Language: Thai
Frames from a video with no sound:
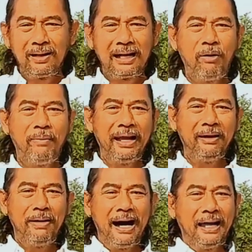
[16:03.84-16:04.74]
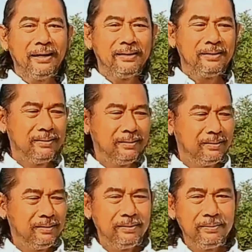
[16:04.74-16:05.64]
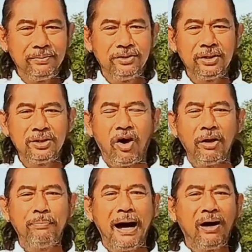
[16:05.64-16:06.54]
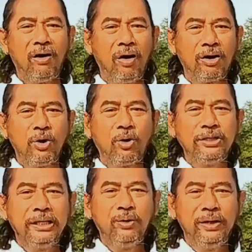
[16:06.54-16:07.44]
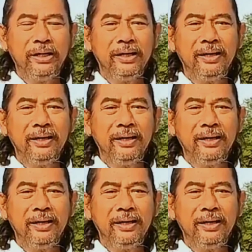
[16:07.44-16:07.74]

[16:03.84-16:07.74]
เข้ามาในบ้าน ถอดปลั๊กออกยกทีวี